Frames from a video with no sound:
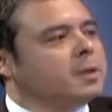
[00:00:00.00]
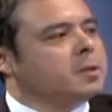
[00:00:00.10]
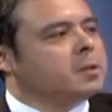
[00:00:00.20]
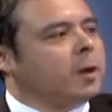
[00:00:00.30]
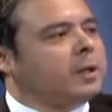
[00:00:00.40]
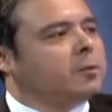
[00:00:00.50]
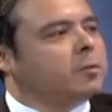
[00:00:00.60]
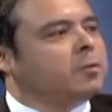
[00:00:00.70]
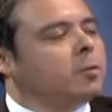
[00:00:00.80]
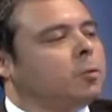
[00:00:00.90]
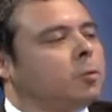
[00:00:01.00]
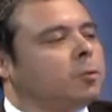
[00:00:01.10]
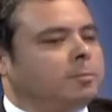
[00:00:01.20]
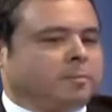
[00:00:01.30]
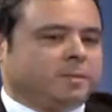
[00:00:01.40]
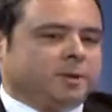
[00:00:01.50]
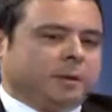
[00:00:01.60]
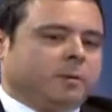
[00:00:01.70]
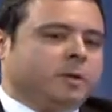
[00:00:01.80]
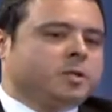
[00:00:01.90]
Só que um seguro, é,
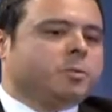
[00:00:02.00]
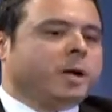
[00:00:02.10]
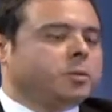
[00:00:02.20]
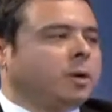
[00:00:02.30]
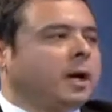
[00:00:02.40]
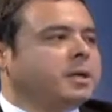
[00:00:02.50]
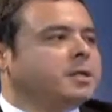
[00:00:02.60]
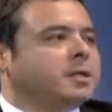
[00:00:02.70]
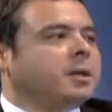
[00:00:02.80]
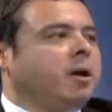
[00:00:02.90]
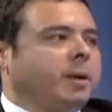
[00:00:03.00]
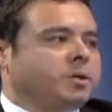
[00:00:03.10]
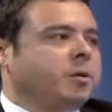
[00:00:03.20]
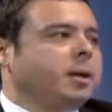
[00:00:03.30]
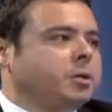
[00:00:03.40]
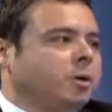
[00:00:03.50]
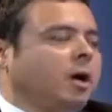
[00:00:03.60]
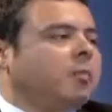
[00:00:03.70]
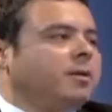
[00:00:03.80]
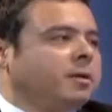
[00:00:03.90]
quando a gente bate o carro, a gente idealmente só bate o
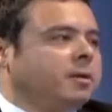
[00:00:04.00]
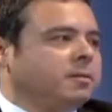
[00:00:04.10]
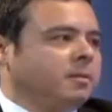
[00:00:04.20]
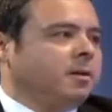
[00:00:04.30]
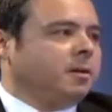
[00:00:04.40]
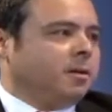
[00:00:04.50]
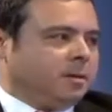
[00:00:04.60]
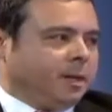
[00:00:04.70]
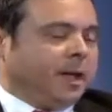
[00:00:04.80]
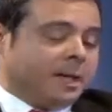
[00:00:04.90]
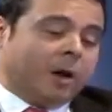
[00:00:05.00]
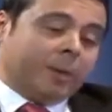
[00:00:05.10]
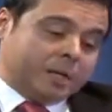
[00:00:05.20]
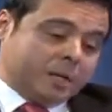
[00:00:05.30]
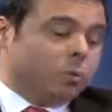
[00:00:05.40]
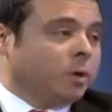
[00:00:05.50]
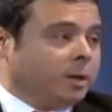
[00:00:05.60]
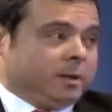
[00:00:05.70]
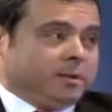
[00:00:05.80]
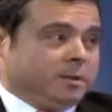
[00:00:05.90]
carro uma vez. Né? Idealmente
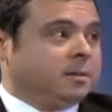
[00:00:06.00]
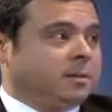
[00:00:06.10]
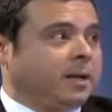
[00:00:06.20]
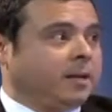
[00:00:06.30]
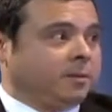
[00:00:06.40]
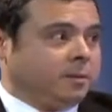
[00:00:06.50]
nunca. Nesse certo?